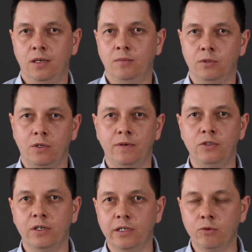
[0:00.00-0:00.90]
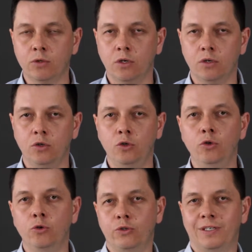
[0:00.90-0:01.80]
montować reduktor
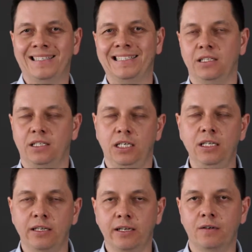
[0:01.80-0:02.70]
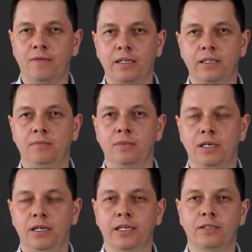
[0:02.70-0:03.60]
już ze zintegrowanym
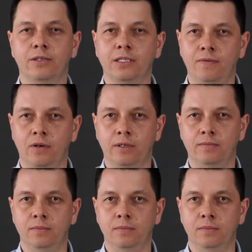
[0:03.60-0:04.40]
elektrozaworem.